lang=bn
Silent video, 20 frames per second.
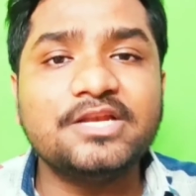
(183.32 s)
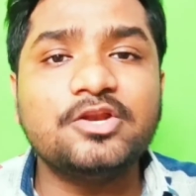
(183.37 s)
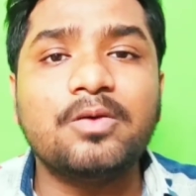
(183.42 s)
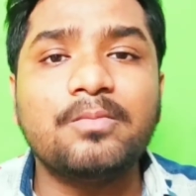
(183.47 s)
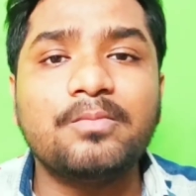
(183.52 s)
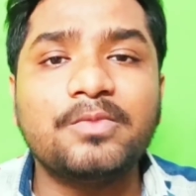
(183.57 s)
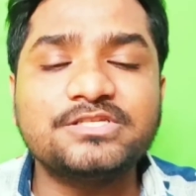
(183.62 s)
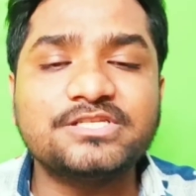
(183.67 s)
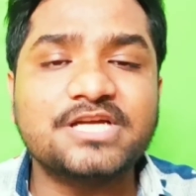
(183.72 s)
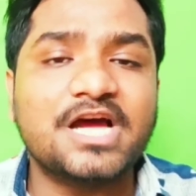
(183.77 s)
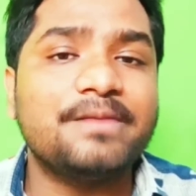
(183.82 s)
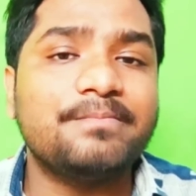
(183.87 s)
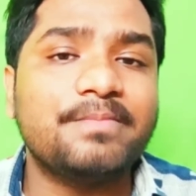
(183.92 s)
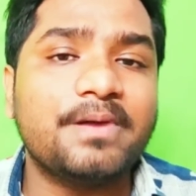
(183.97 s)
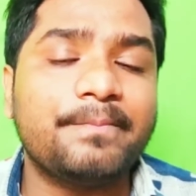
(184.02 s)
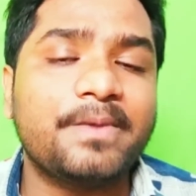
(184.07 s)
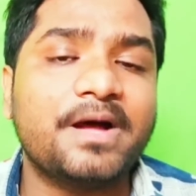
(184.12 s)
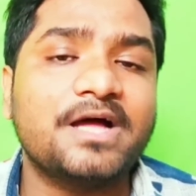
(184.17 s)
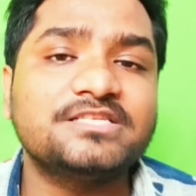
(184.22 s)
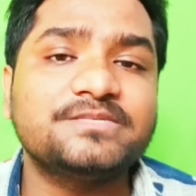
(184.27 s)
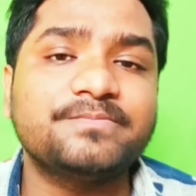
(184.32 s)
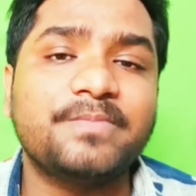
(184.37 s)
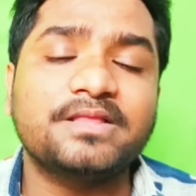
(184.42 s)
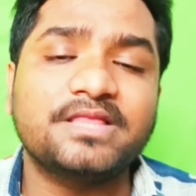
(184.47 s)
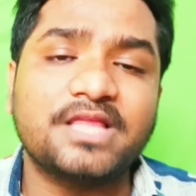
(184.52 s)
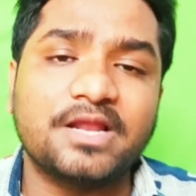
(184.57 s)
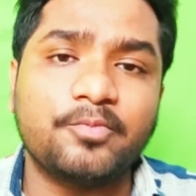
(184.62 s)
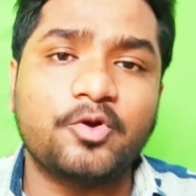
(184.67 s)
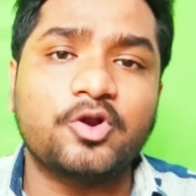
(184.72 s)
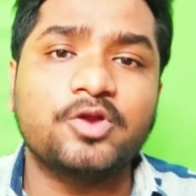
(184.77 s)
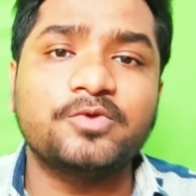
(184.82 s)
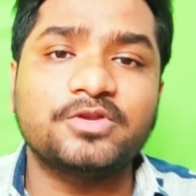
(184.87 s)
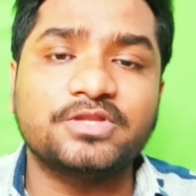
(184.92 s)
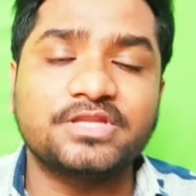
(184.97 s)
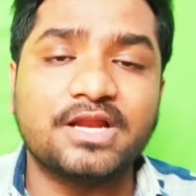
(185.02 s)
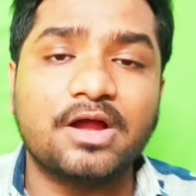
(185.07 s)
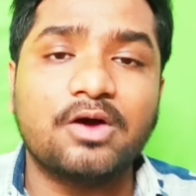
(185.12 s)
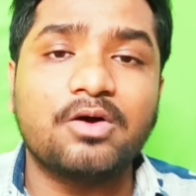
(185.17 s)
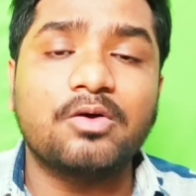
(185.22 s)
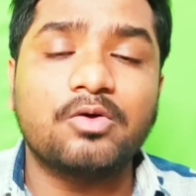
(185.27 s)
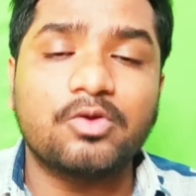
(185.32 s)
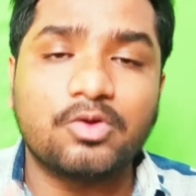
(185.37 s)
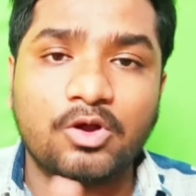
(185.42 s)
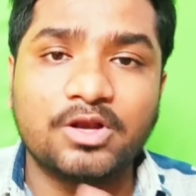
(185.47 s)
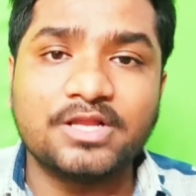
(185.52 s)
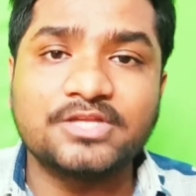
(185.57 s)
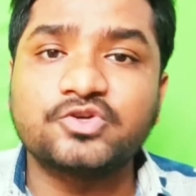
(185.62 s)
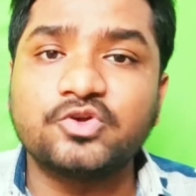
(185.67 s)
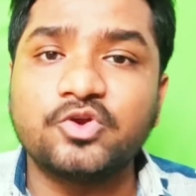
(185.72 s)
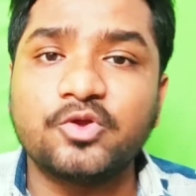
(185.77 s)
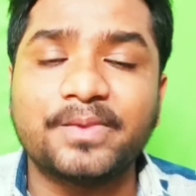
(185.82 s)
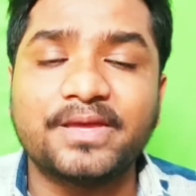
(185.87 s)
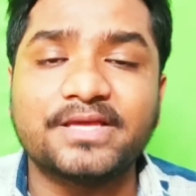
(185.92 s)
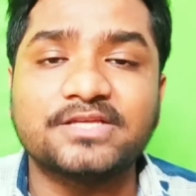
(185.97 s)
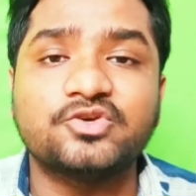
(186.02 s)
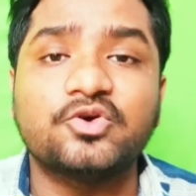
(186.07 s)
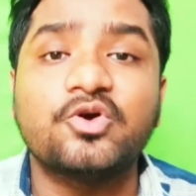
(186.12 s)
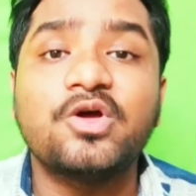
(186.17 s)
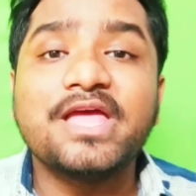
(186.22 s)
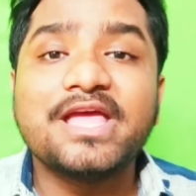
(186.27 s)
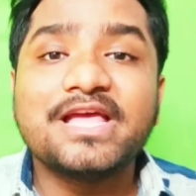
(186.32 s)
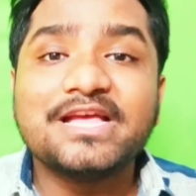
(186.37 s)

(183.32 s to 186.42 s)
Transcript: তিন নম্বর চার বা পাঁচ বা তার পরবর্তী কলেজগুলো পেয়েছো